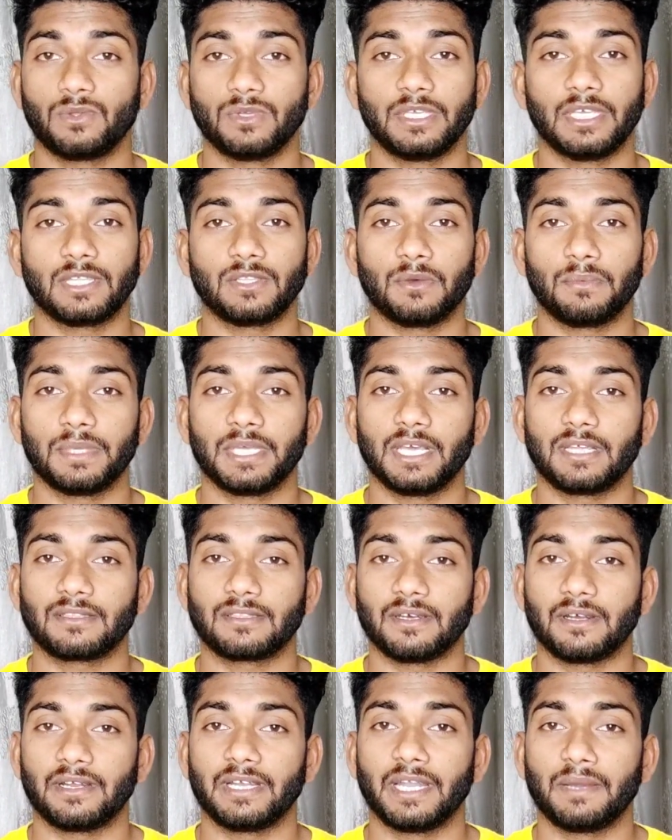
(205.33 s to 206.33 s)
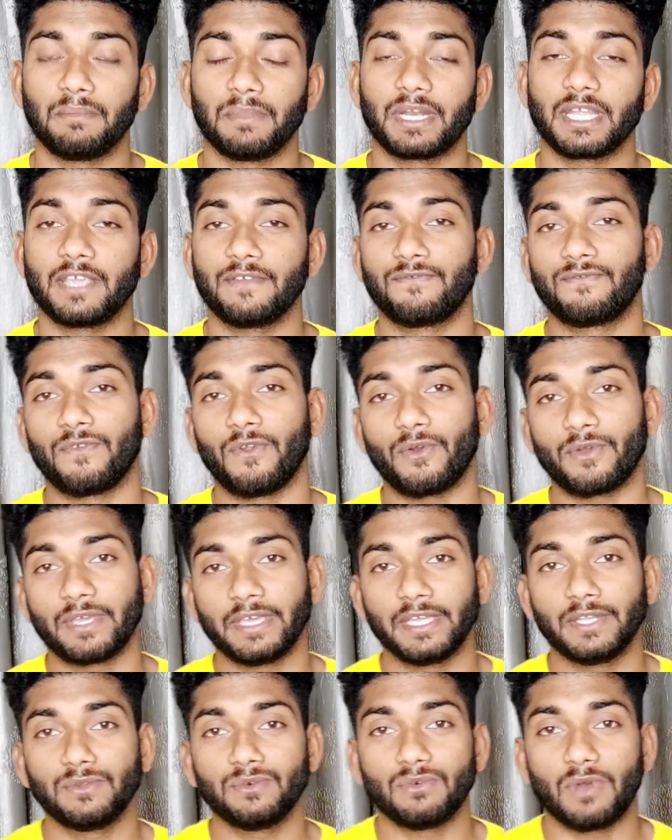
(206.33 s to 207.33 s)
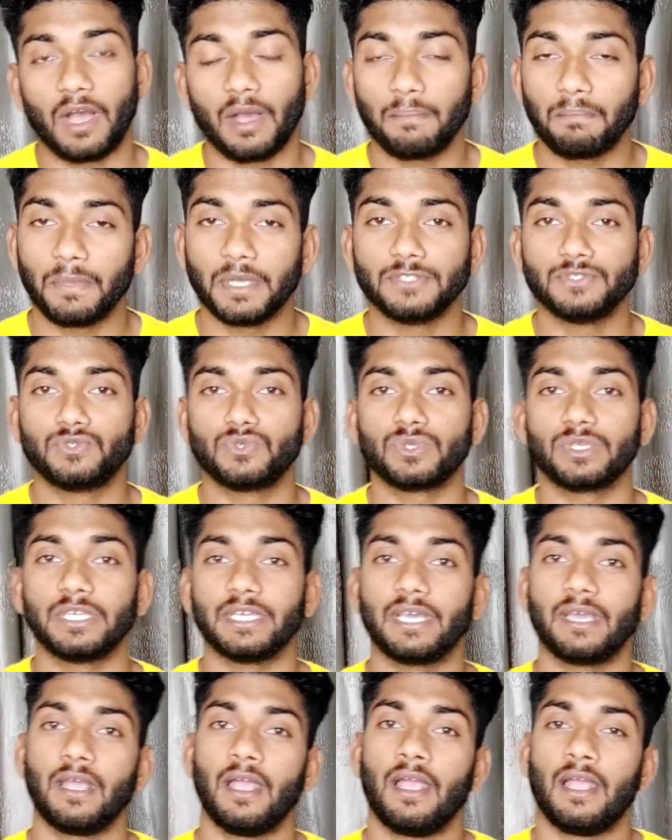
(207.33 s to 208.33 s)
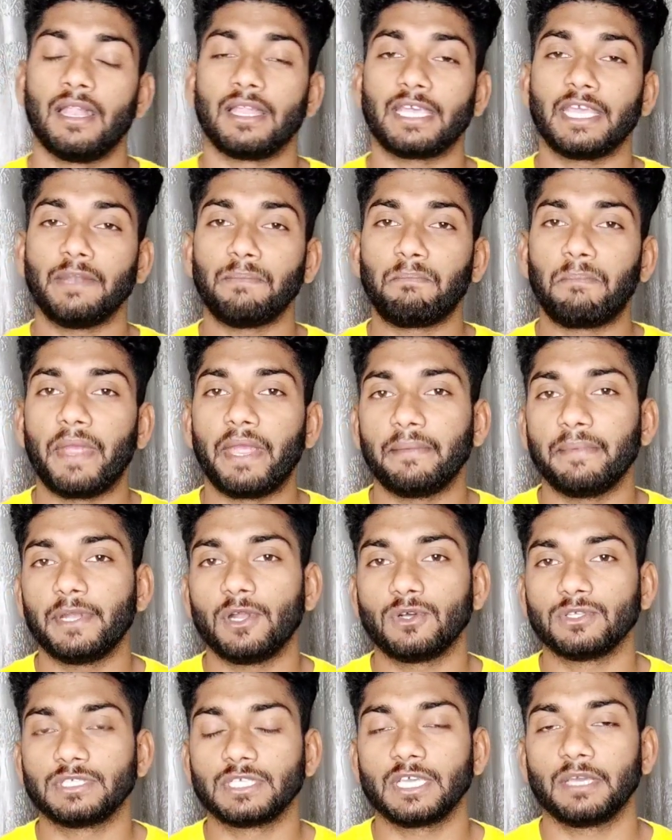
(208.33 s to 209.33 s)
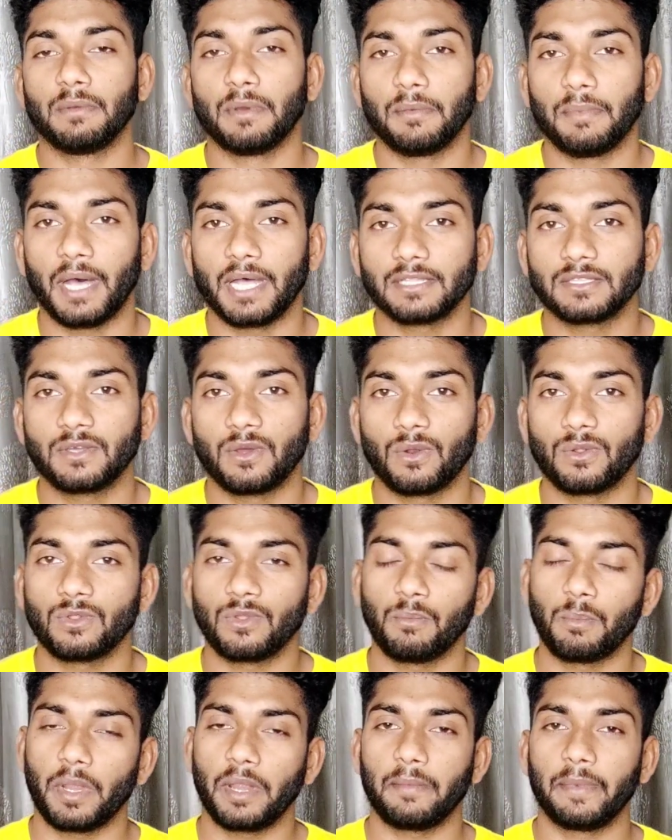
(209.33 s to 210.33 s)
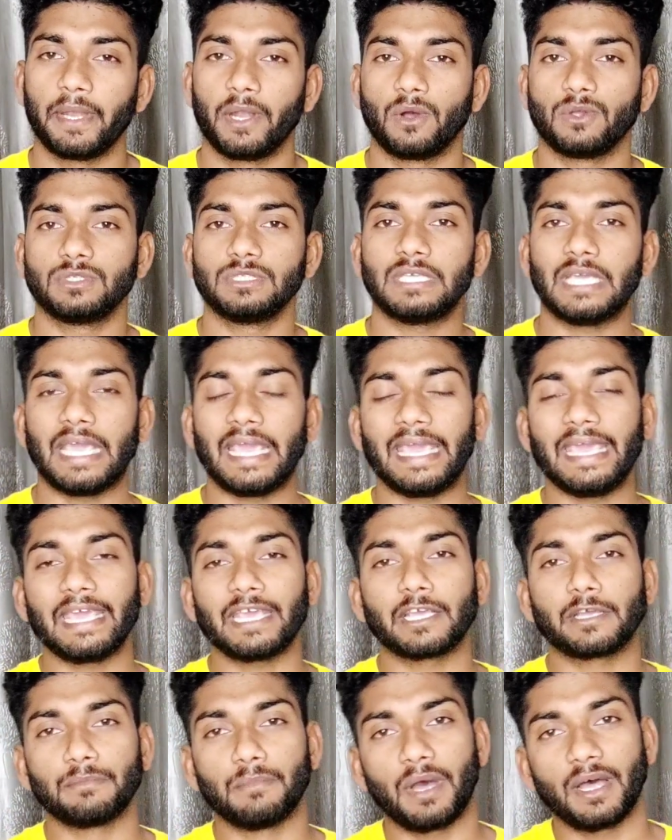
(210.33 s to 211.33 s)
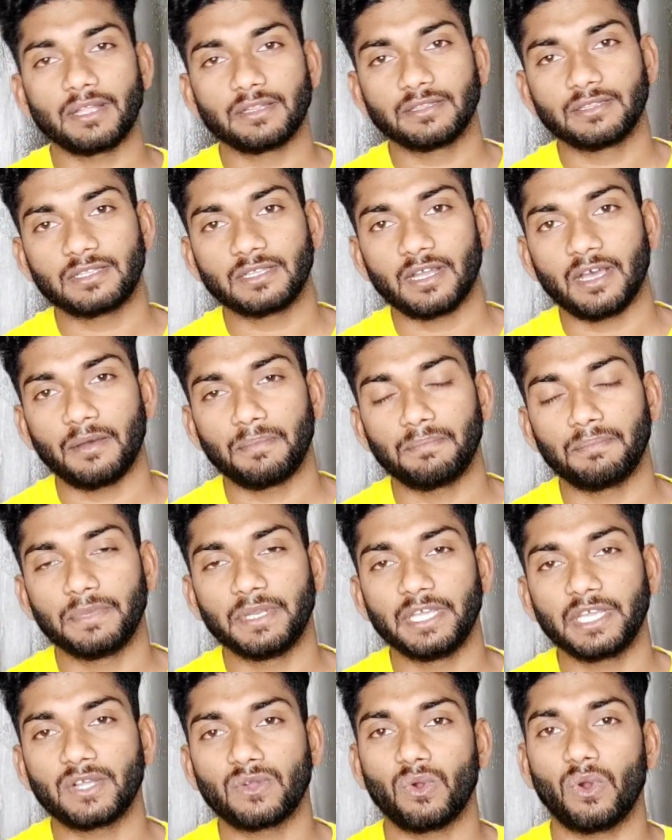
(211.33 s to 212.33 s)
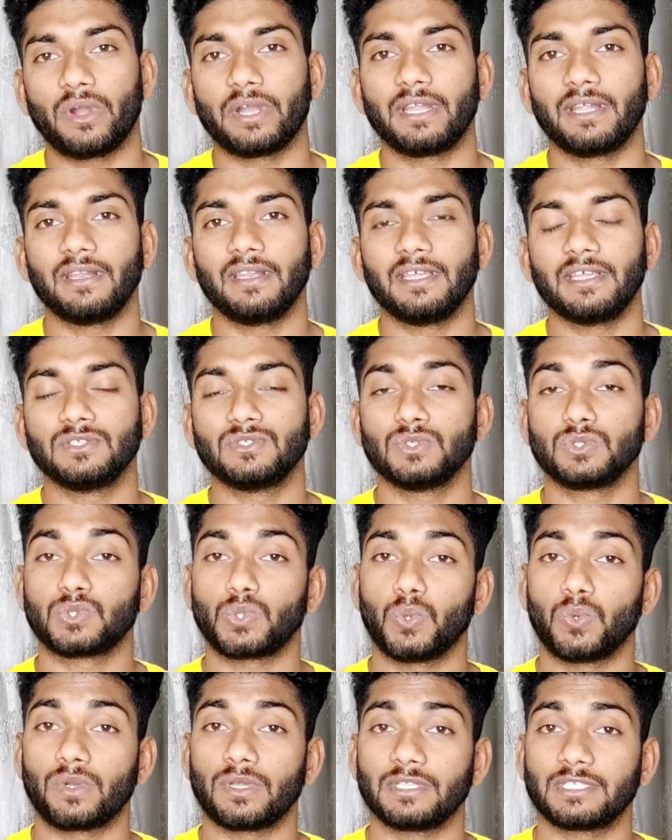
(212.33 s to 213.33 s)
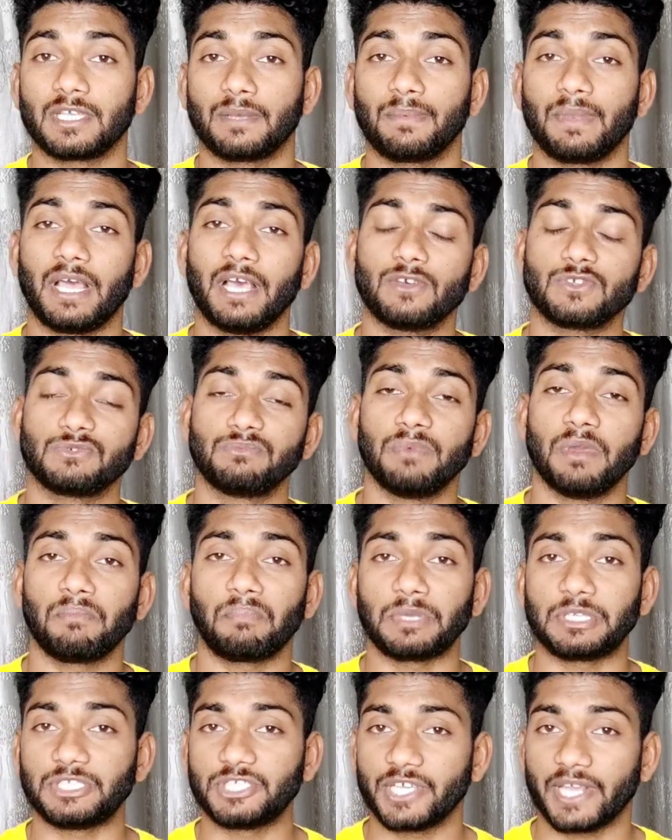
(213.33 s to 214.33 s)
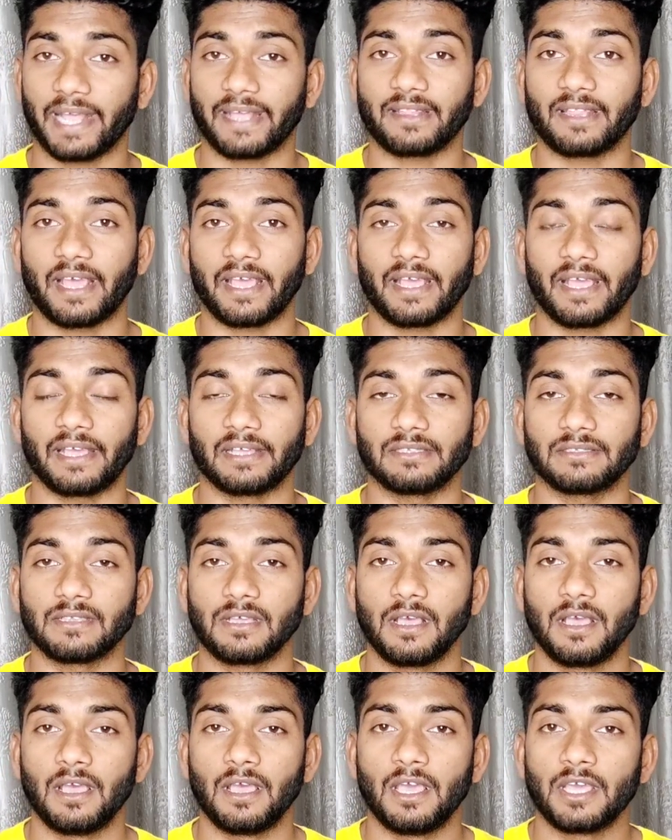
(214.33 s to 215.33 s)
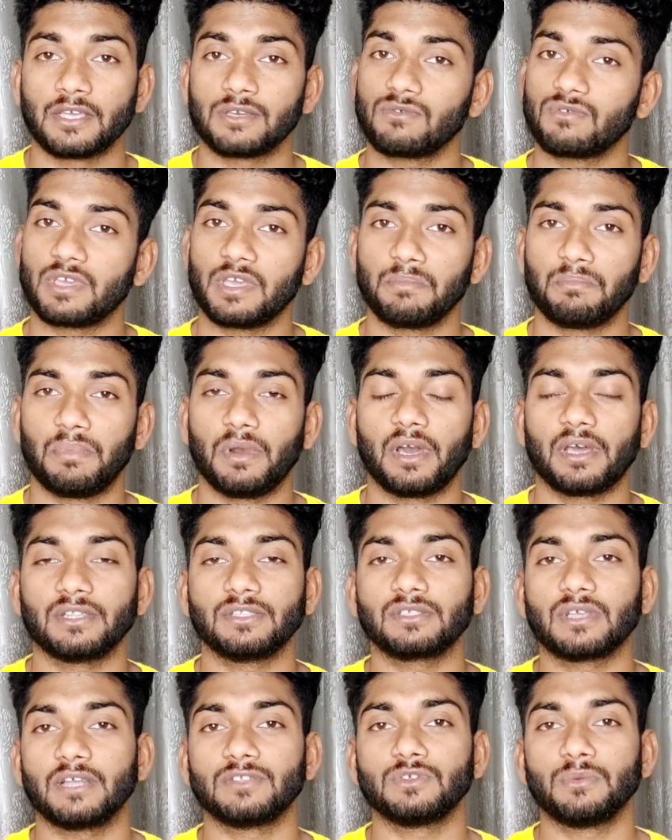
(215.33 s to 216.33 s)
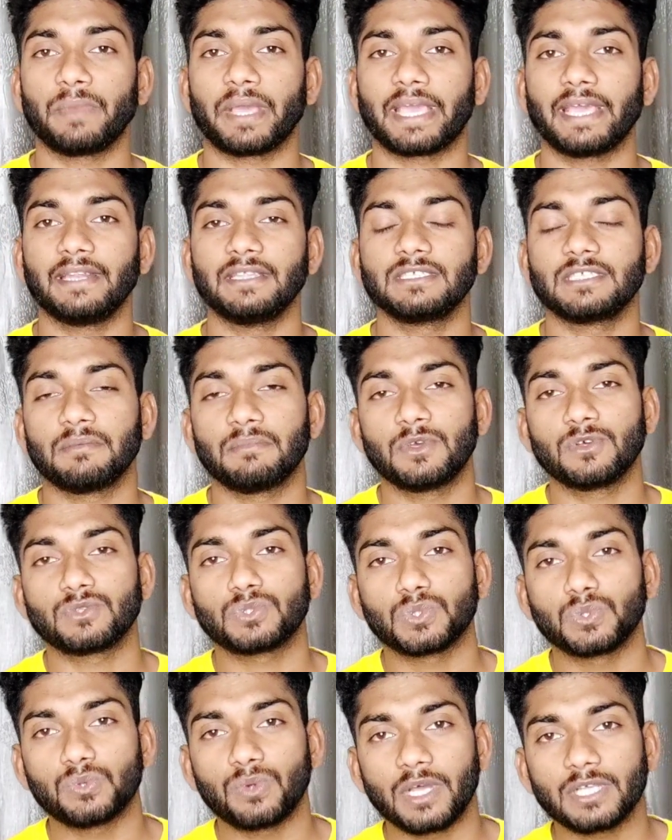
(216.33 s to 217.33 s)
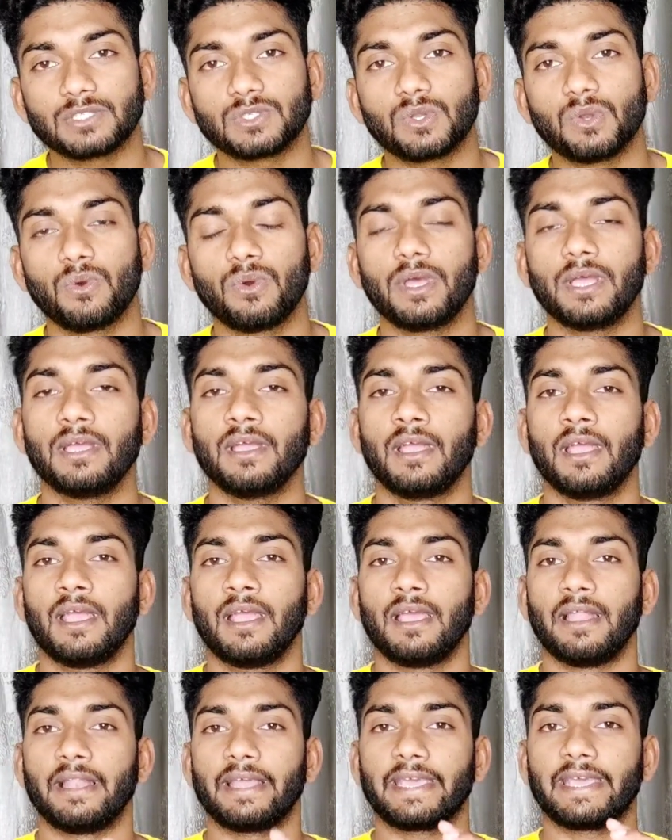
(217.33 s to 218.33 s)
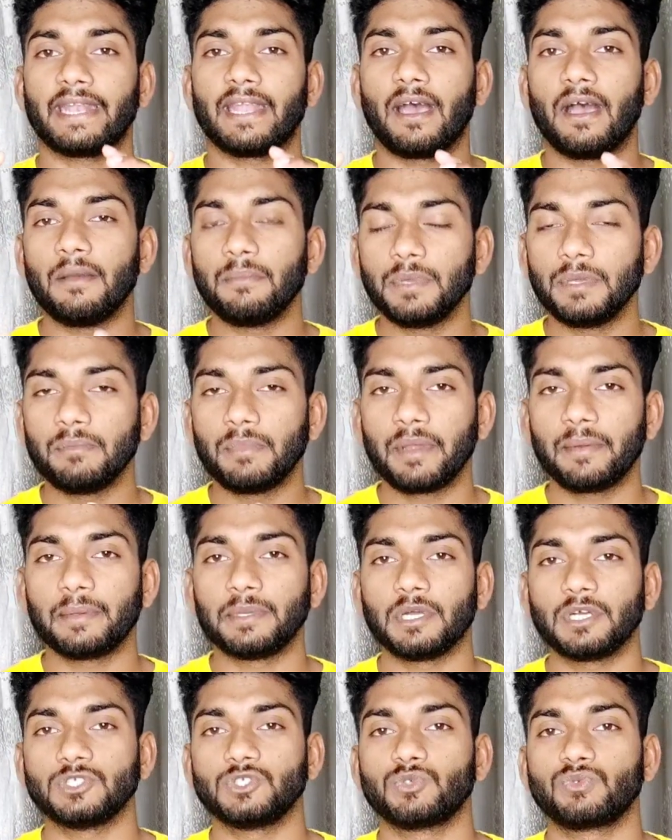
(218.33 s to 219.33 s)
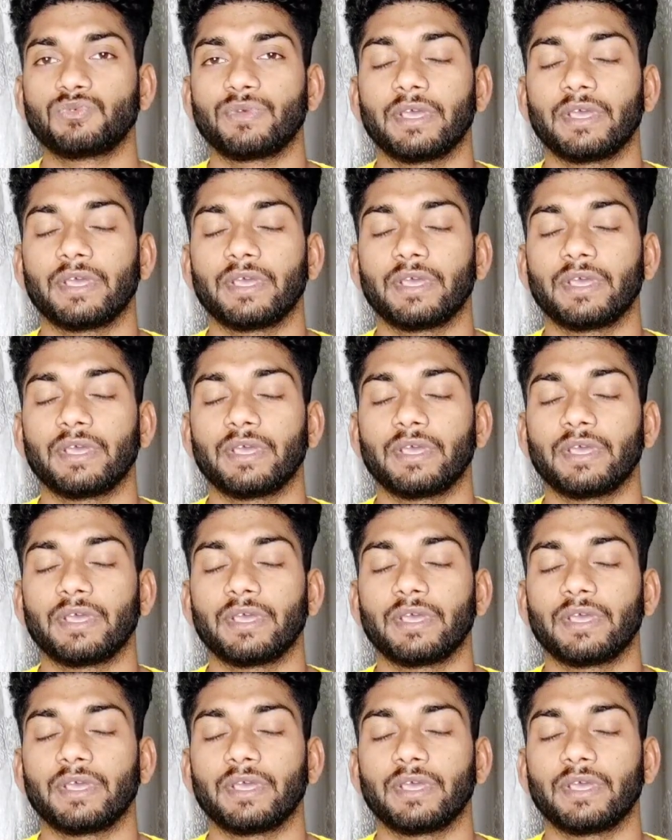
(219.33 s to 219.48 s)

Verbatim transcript: तो ये तो भैया थर्ड नंबर की फ्लॉकिनू अब बन चुकी है लेकिन बेबीडोजी की मैं बात करूँ तो बेबीडोजी एकमात्र अपनी कॉडिलियन जो टोटल सप्लाई है उसमें पीछे रहता है गाइज क्योंकि बर्न का जो मैकेनिज्म है वो थोड़ा स्लो है लेकिन अभी बेबीडोजी